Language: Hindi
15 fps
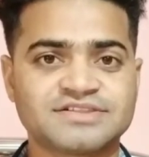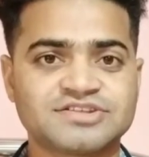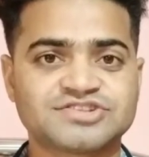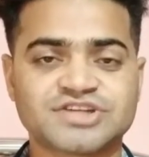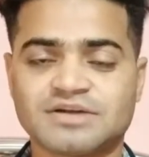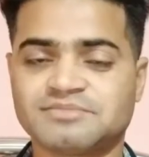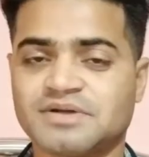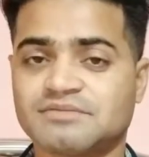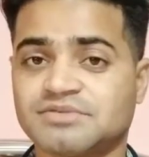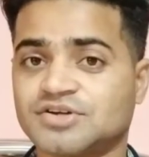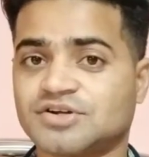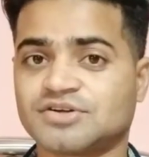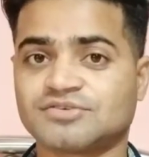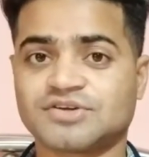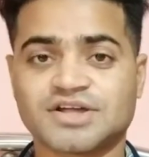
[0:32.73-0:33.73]
इसी चैनल पे
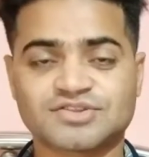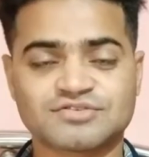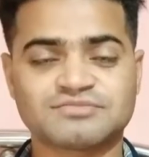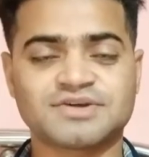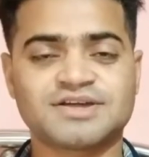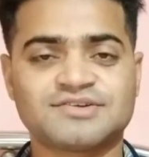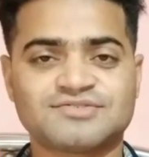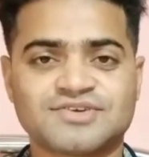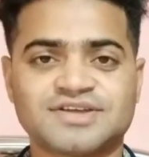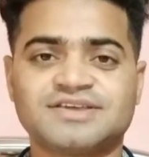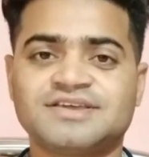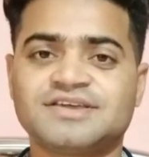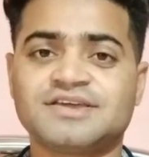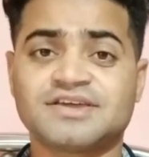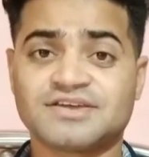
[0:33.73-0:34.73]
अपलोड करूँगा तो मैं वही